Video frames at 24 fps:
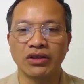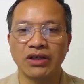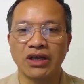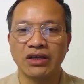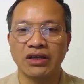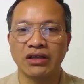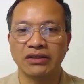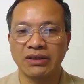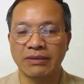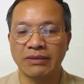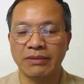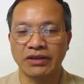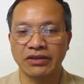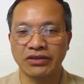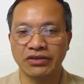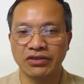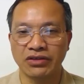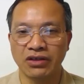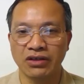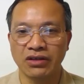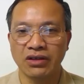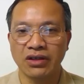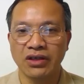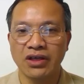thứ đã được sắp đặt từ
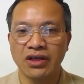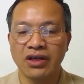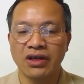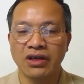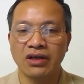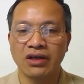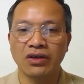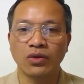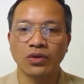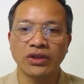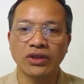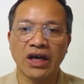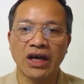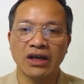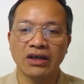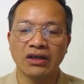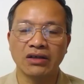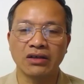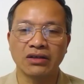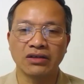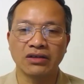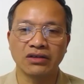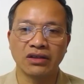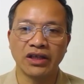trước người đối tác
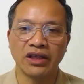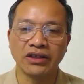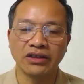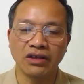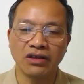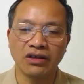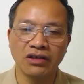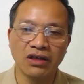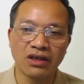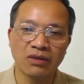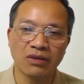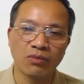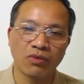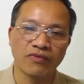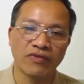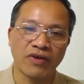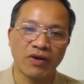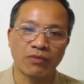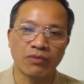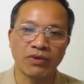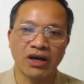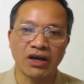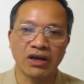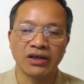được lễ tân đưa một phòng
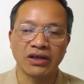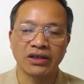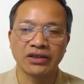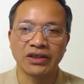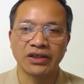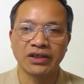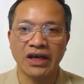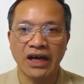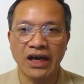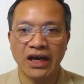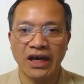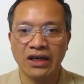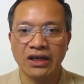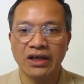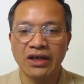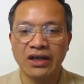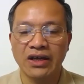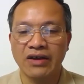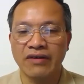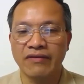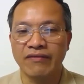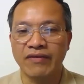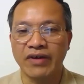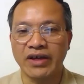à, khác
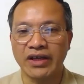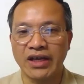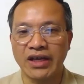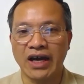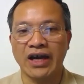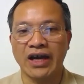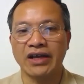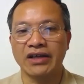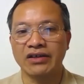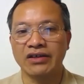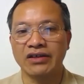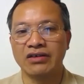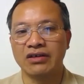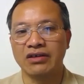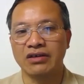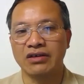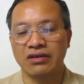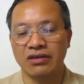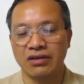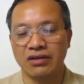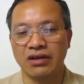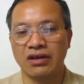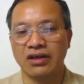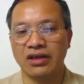và anh đại được
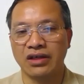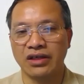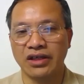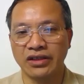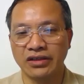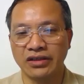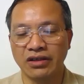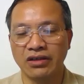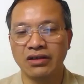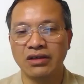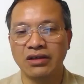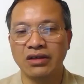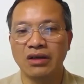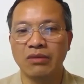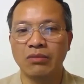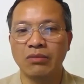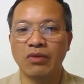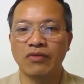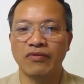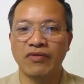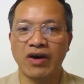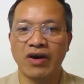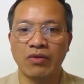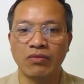uh, lễ tân đưa
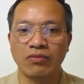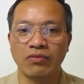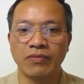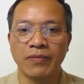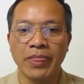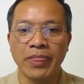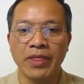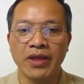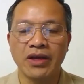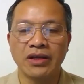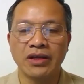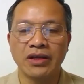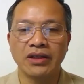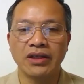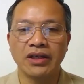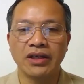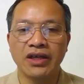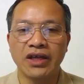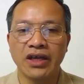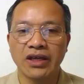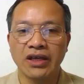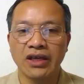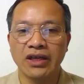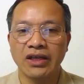một phòng
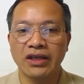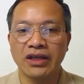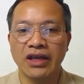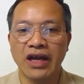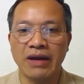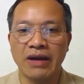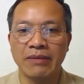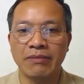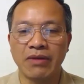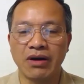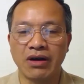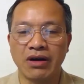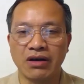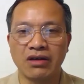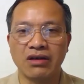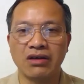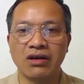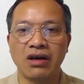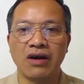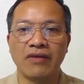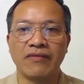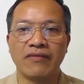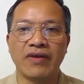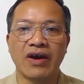thì khi anh đại mở
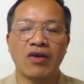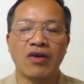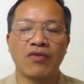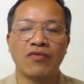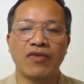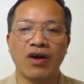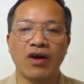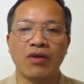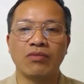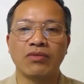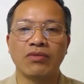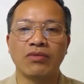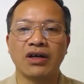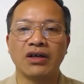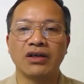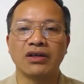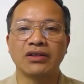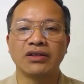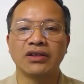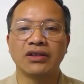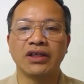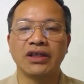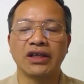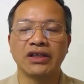cửa vào phòng á
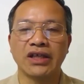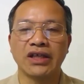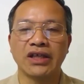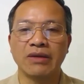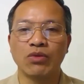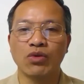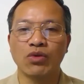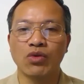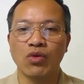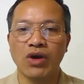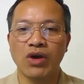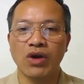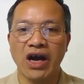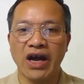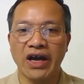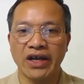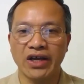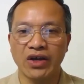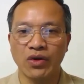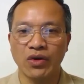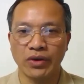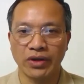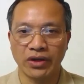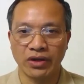thì đã thấy một cô
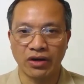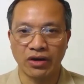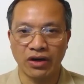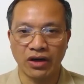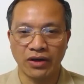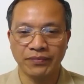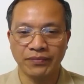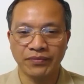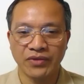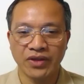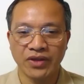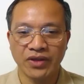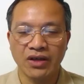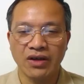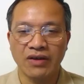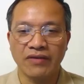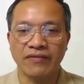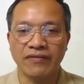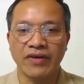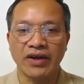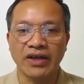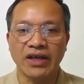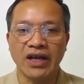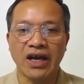gái ngồi ở đó
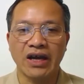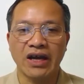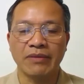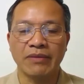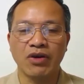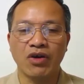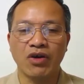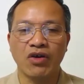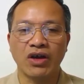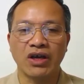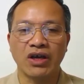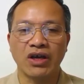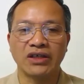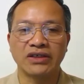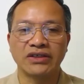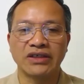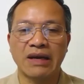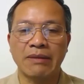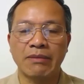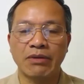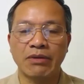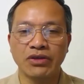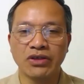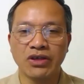và anh đại mới hỏi là
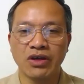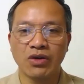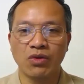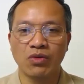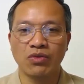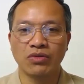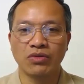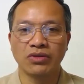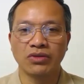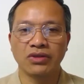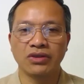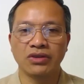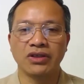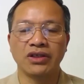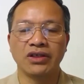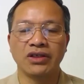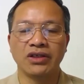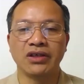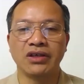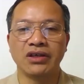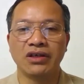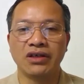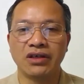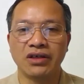giá bao nhiêu
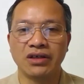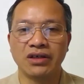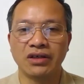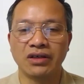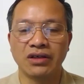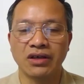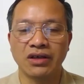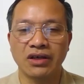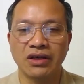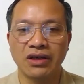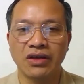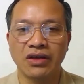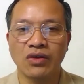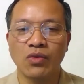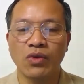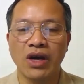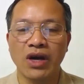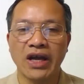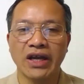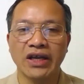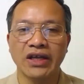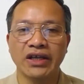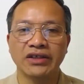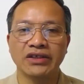thì người cái cô
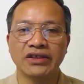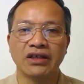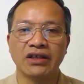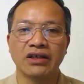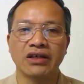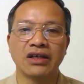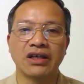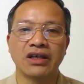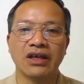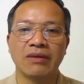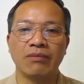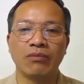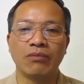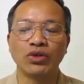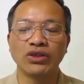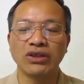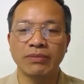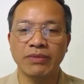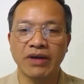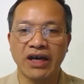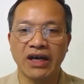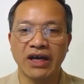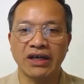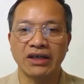gái kia trả lời là 400
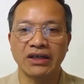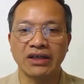ngàn